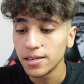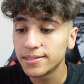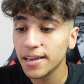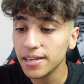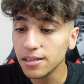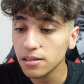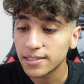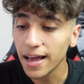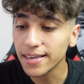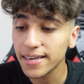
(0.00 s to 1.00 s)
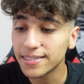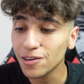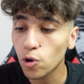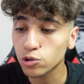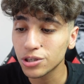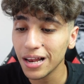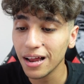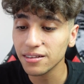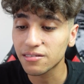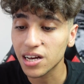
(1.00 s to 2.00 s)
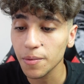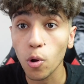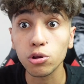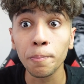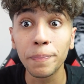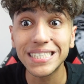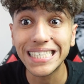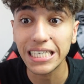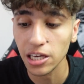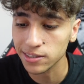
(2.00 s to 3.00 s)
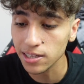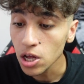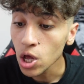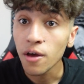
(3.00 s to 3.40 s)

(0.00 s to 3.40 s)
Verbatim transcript: Senin sen kesin Godzilla ile takım oldun pislik yazdı.